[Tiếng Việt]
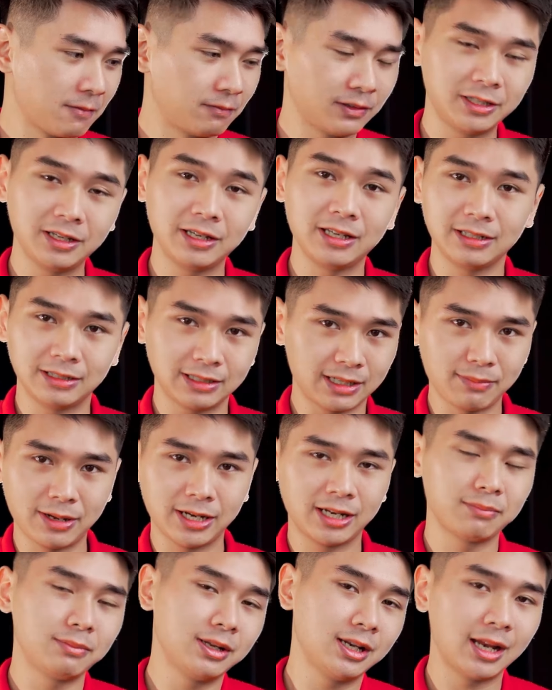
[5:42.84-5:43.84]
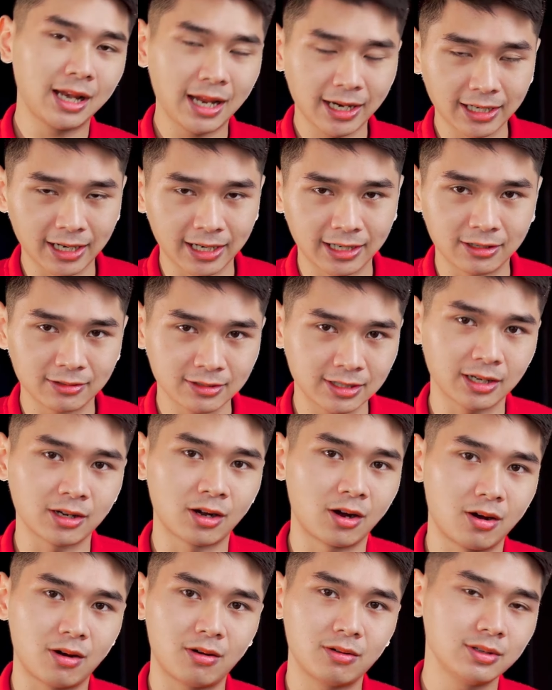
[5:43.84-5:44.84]
Vậy thì cái màn hình mini LED này nó sẽ
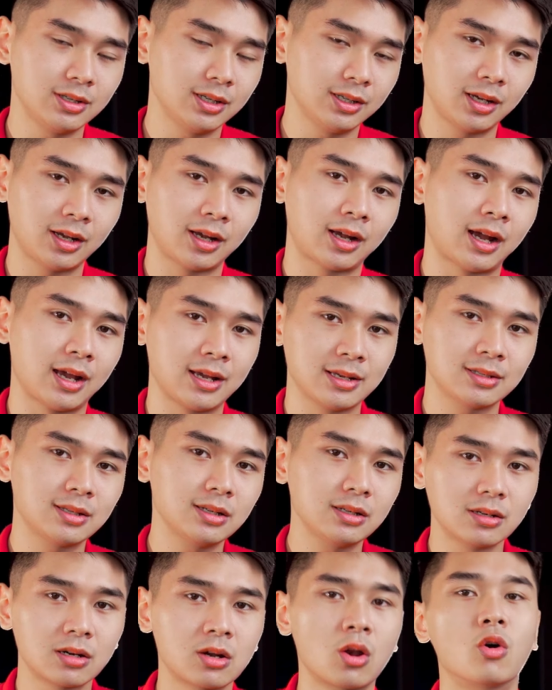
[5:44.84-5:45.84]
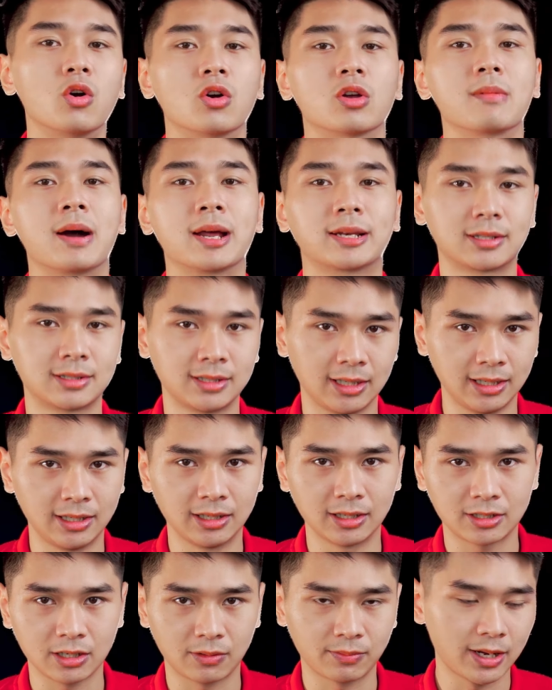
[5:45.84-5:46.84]
có những cái sự nổi bật
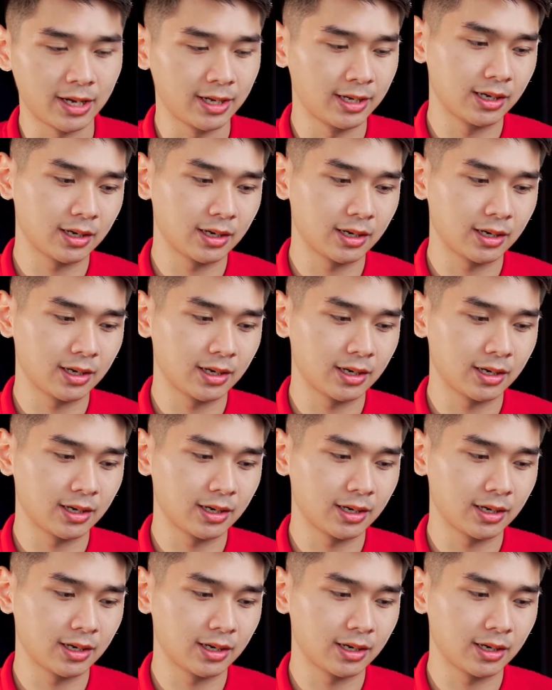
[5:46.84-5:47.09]
gì ở trong đây?